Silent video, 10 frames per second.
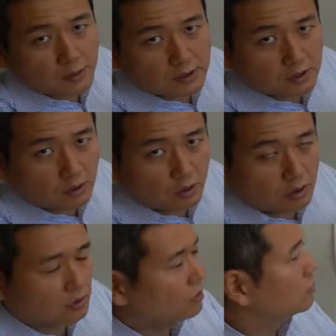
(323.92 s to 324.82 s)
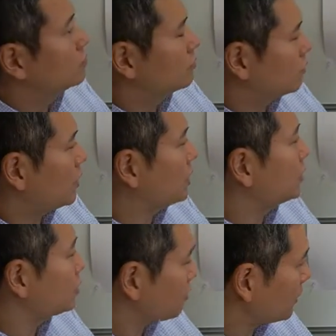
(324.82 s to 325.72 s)
ますよ罰
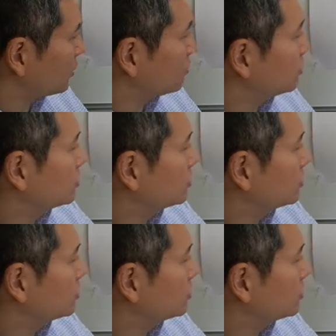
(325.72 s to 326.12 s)
金でしょパンダ君